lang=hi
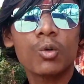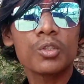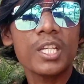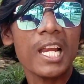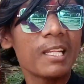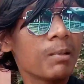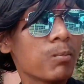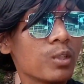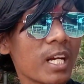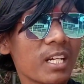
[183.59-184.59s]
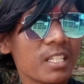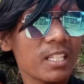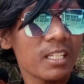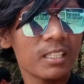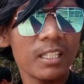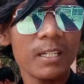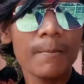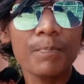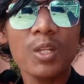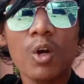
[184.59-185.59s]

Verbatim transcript: खुशहाली भी पूजा कर सकते हैं